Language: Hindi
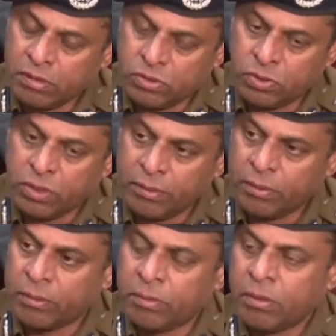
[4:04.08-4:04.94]
जो
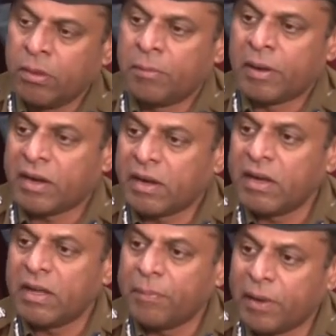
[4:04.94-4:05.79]

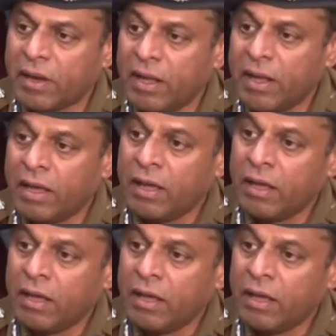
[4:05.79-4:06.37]
प्रकरण के पहले